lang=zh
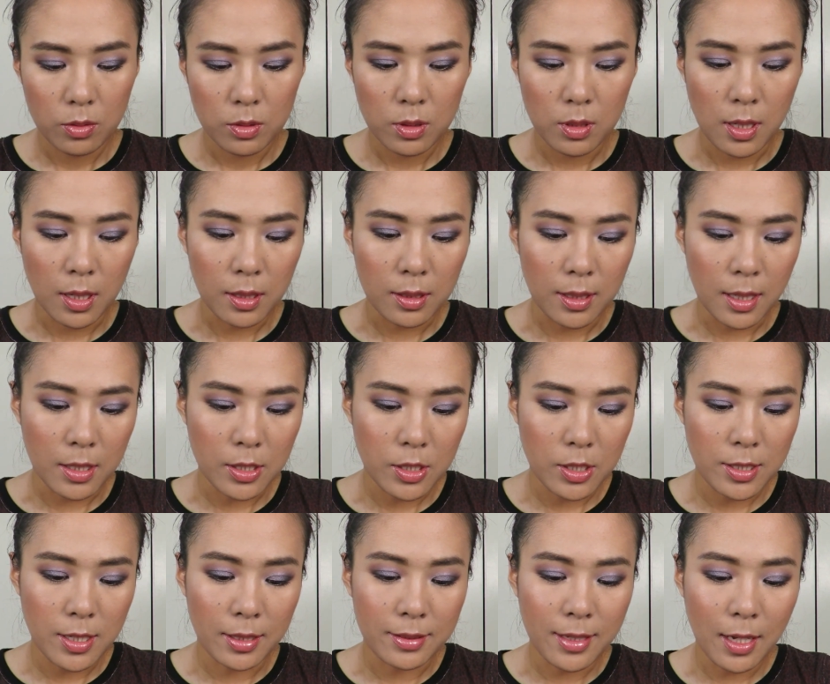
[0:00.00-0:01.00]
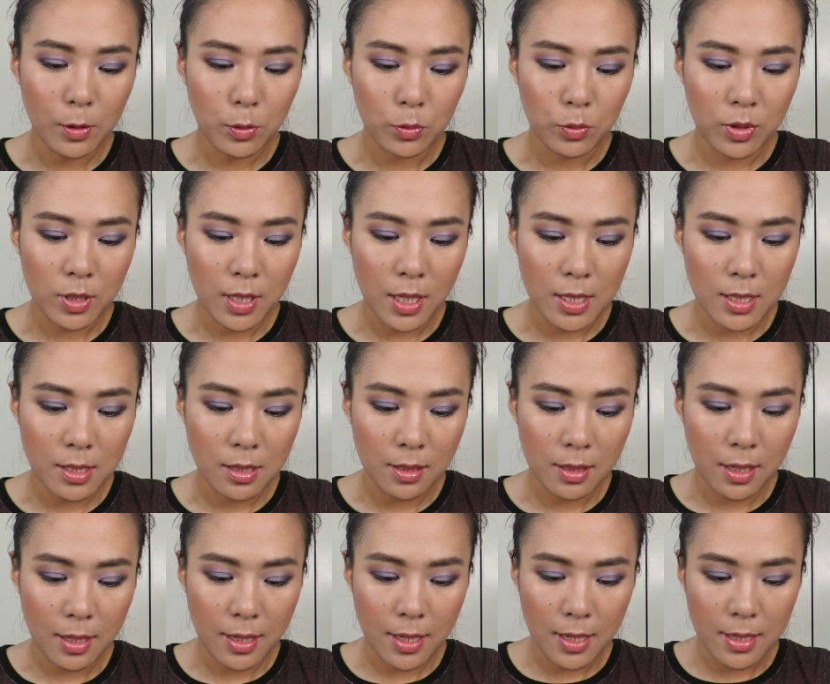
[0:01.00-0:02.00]
今天给大家试一下单独的颜色，
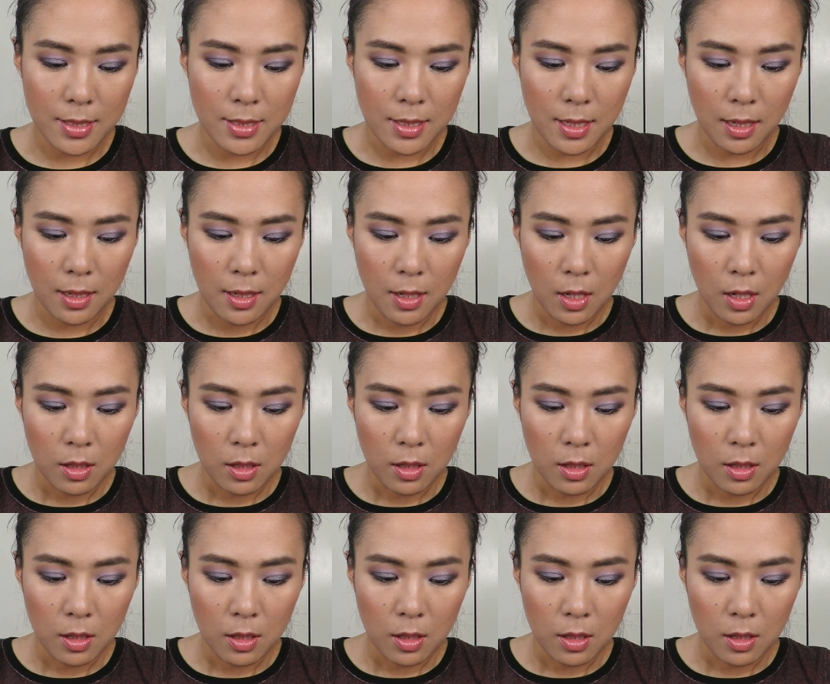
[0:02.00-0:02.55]
给大家看一下。